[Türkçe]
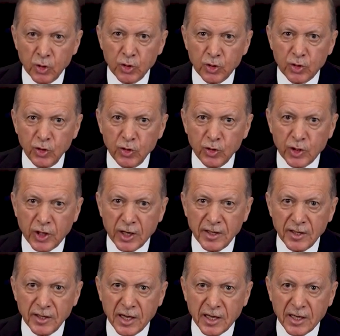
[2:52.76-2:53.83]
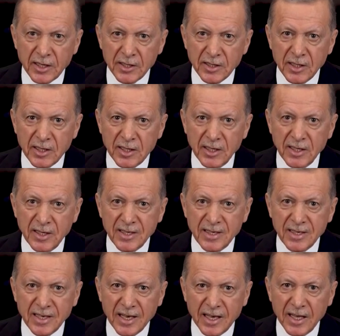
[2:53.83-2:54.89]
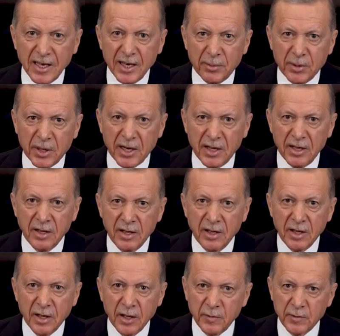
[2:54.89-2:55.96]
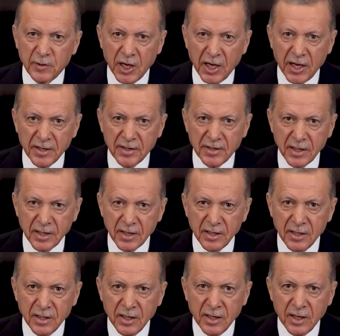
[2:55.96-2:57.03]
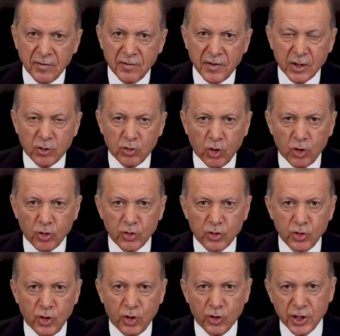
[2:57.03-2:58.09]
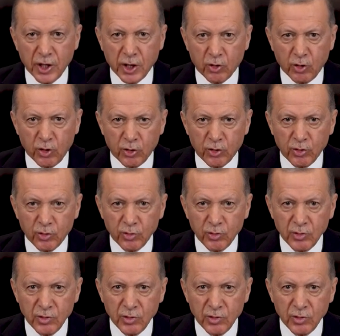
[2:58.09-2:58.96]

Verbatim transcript: yüzün üzerinde kasıtlı yalan haberi ifşa ettik ve doğrusunu ortaya koyduk.